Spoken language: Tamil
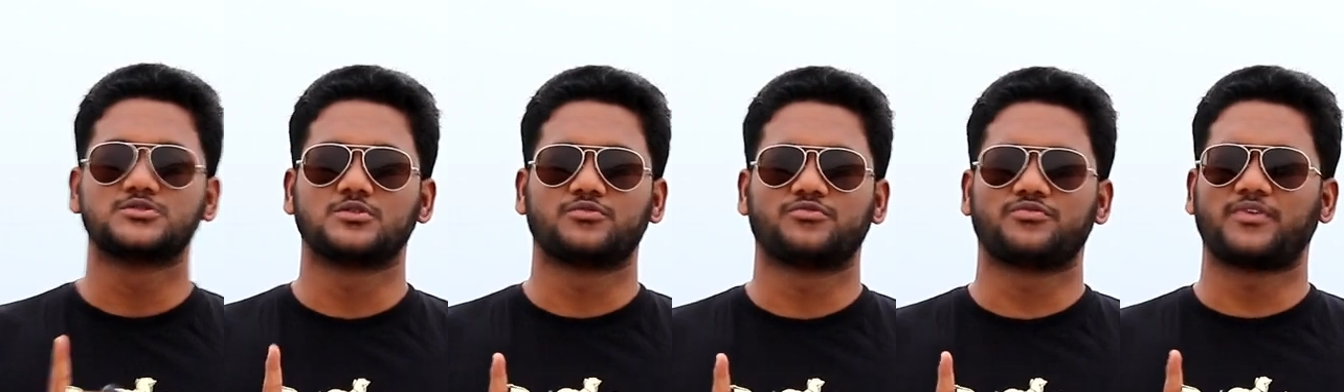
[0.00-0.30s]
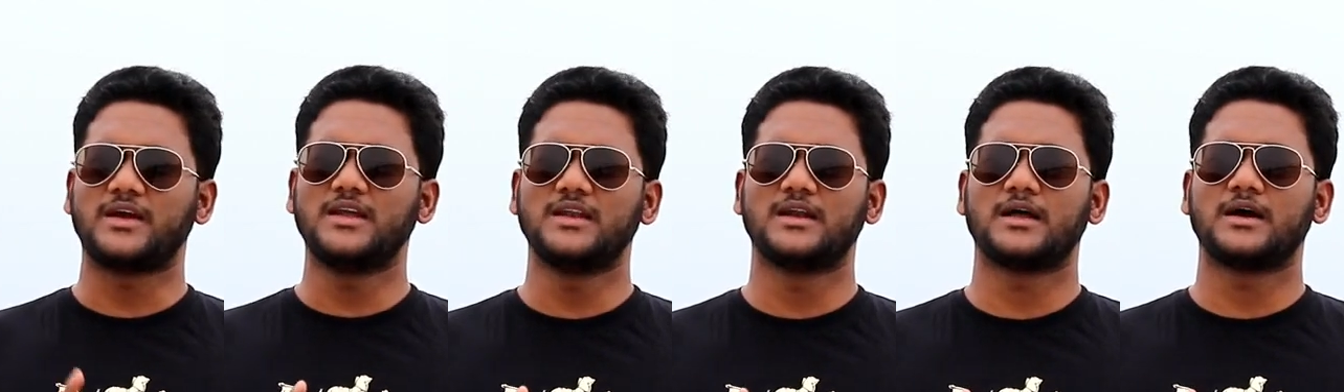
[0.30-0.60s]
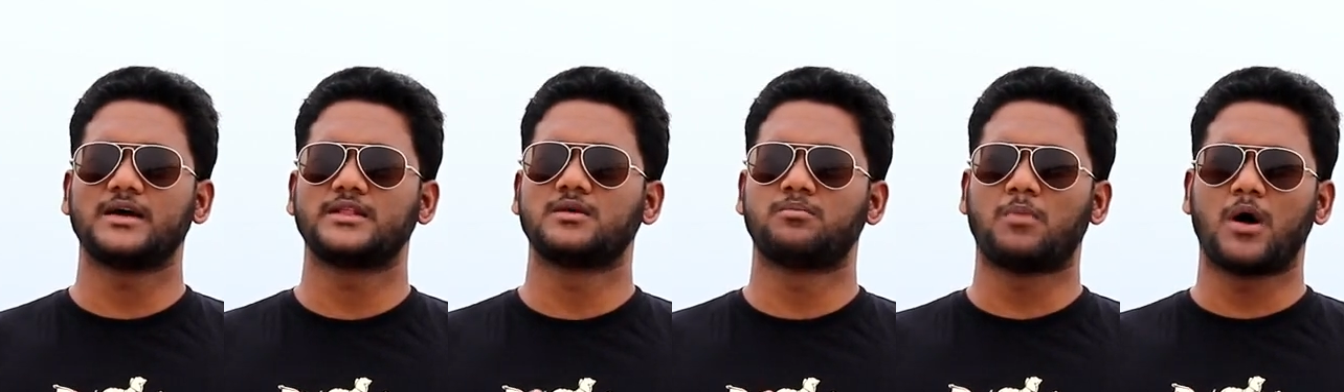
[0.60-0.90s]
ஸோ ஃபைனலாக
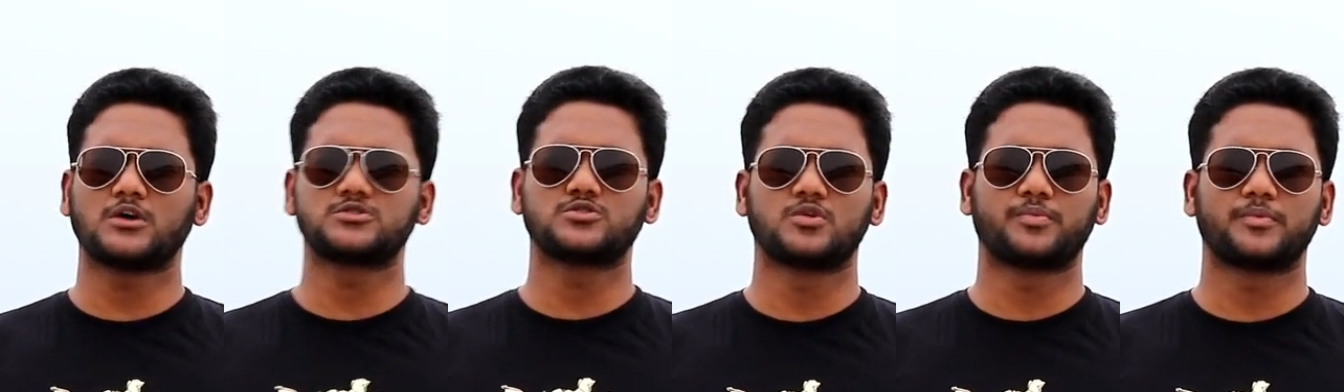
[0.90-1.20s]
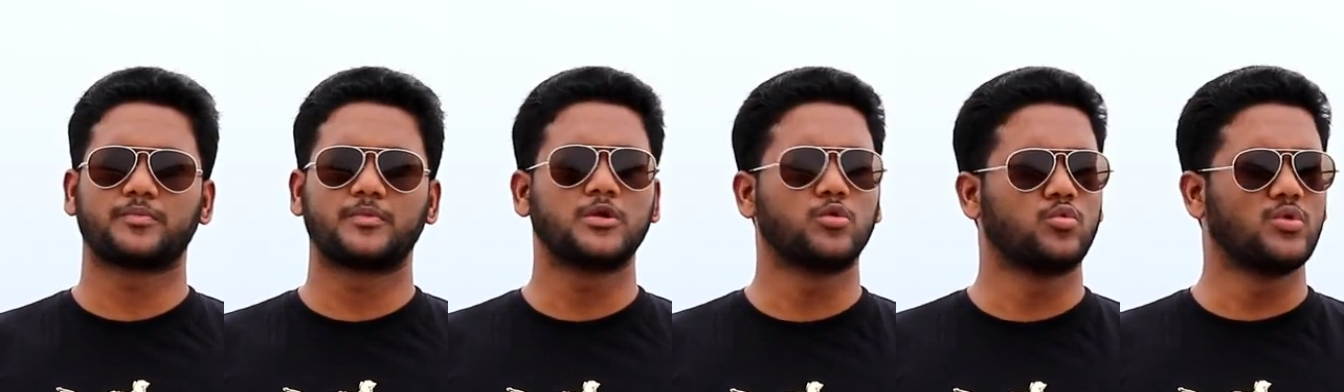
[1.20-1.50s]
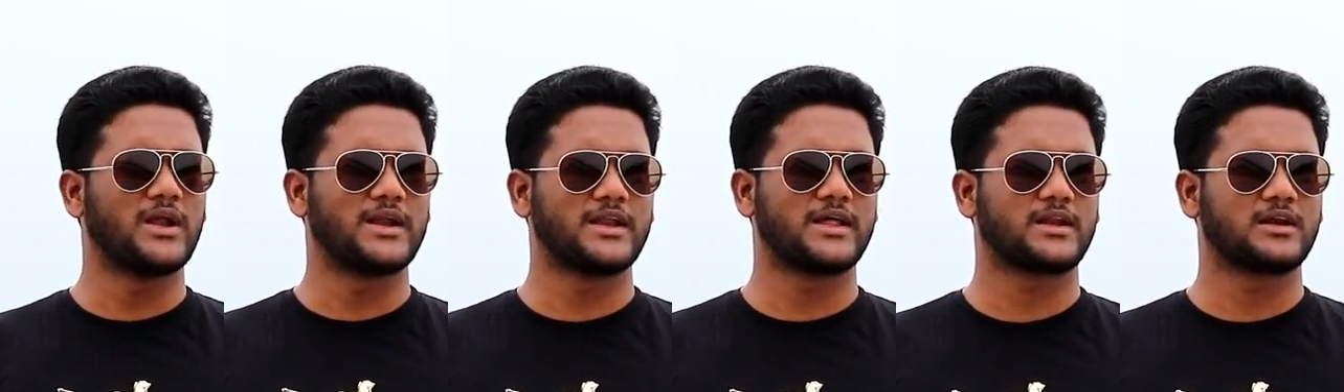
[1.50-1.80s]
இந்த பாக்ஸ் ஓப்பன் பண்ணி உள்ள
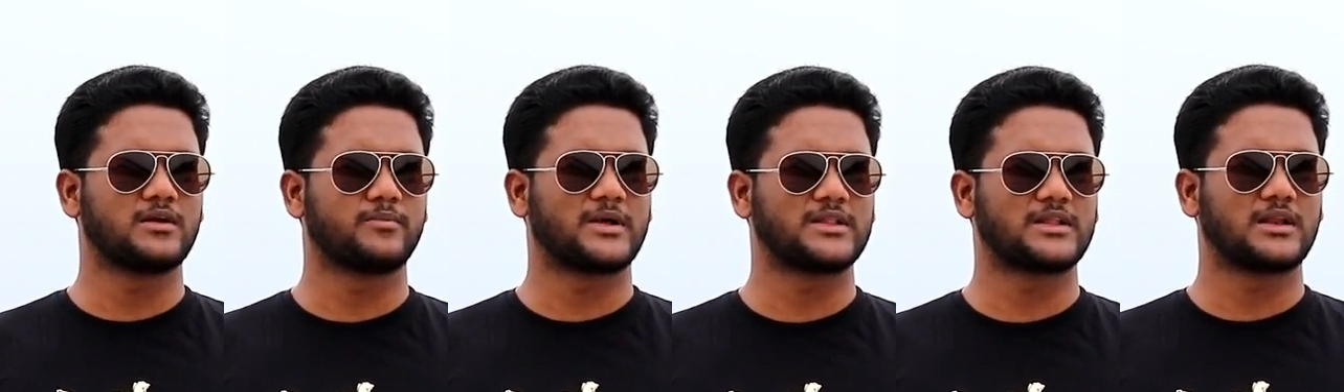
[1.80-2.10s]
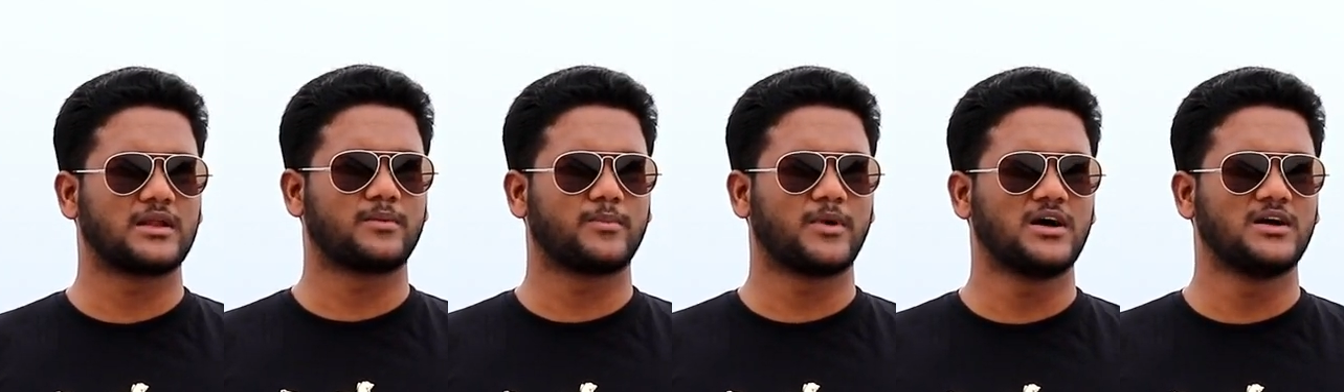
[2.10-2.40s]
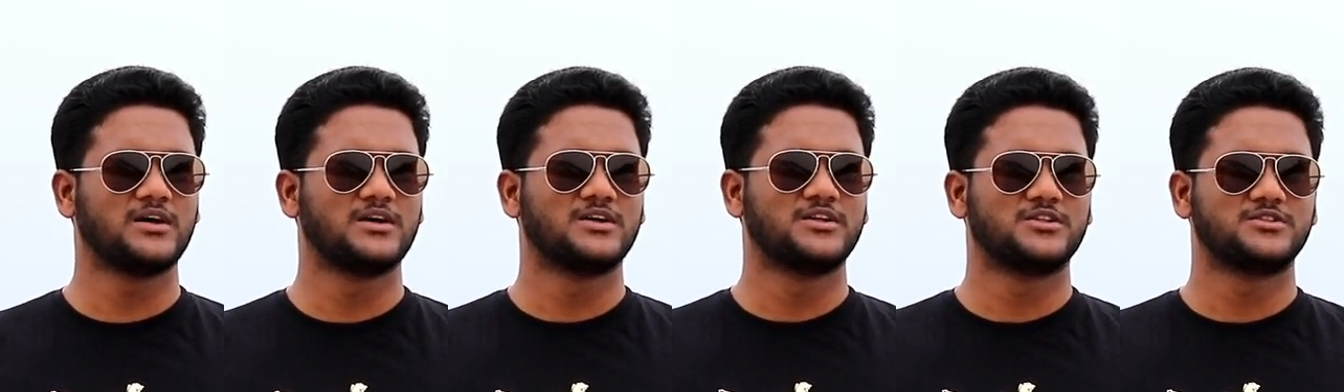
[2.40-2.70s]
என்ன இருக்கு அப்படின்னு
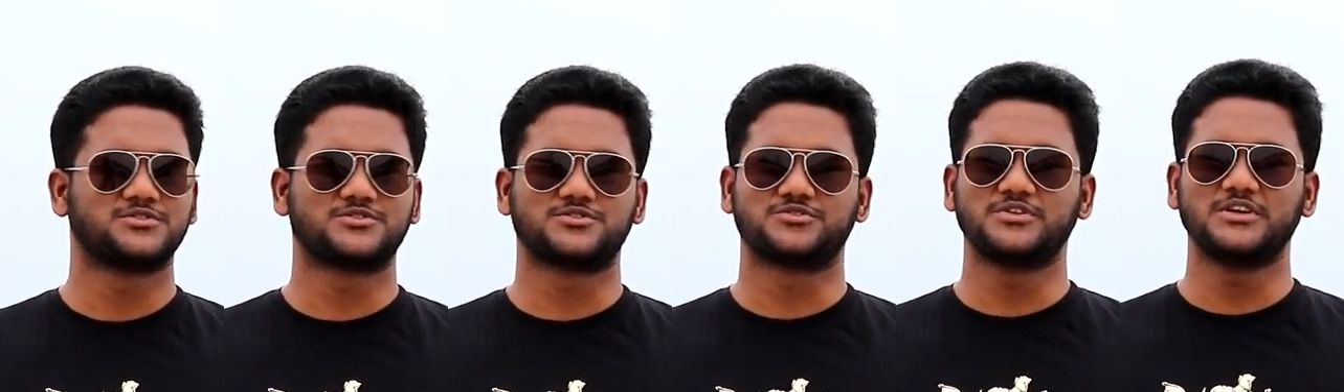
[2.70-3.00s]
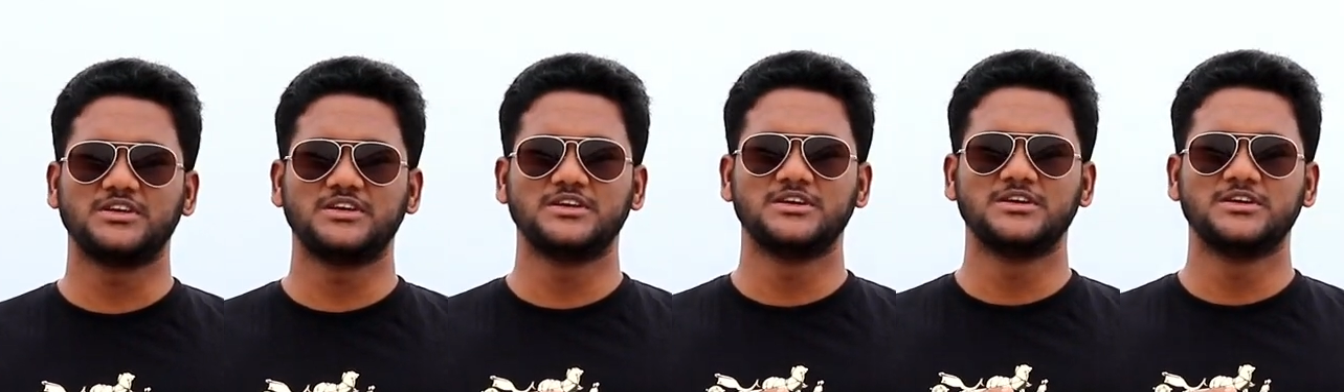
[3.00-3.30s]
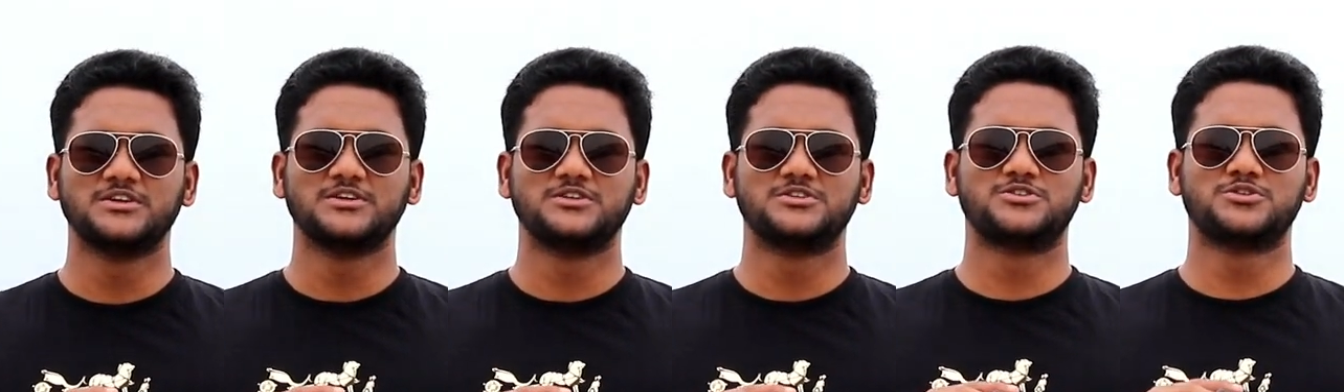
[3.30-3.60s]
பார்த்துடலாமா த்ரீ
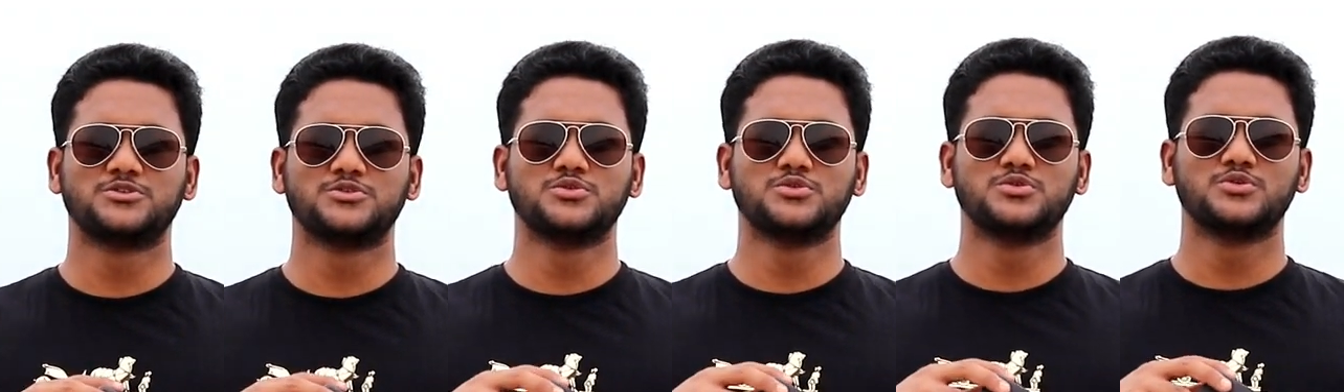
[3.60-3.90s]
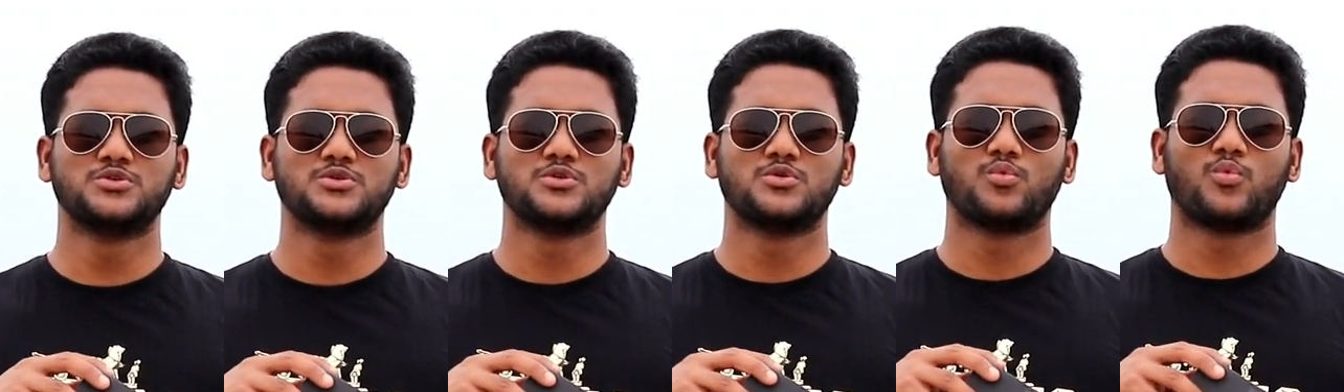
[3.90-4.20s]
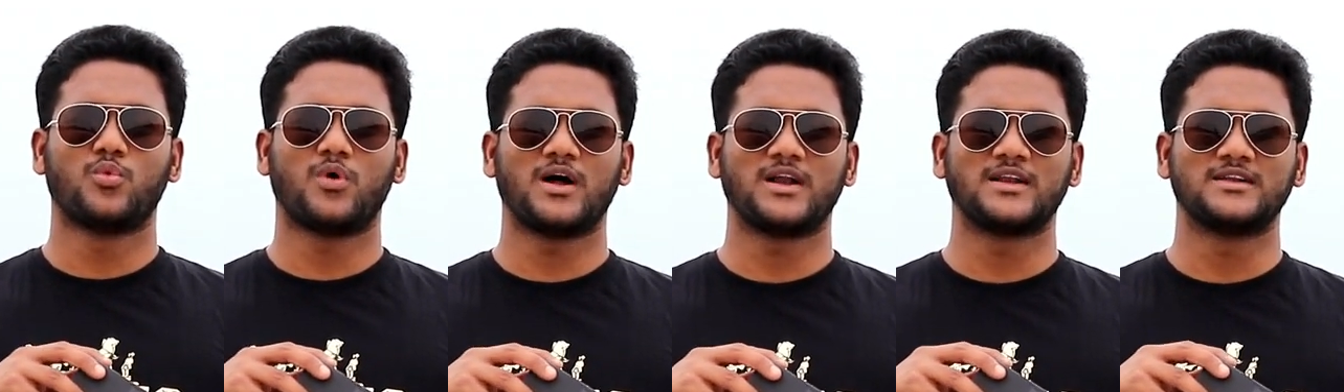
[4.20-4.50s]
டூ
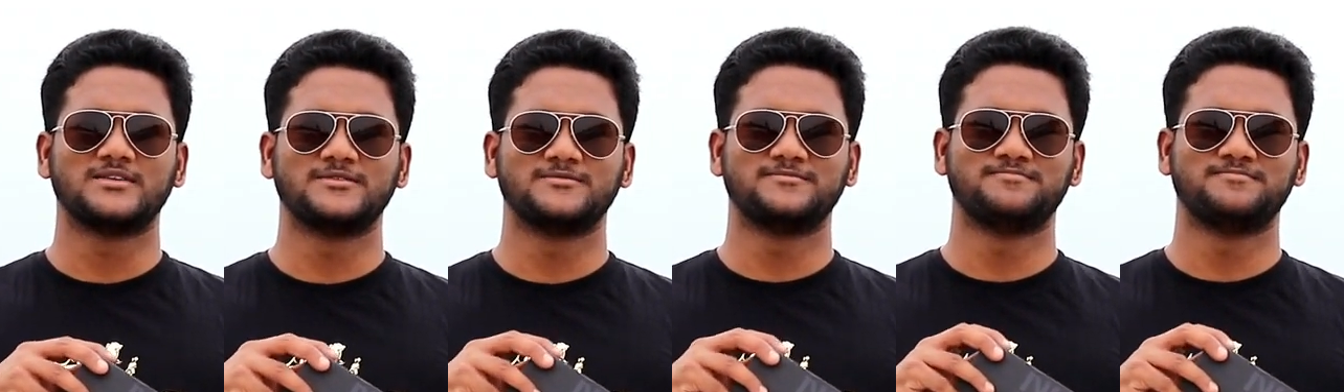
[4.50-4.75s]
ஒன்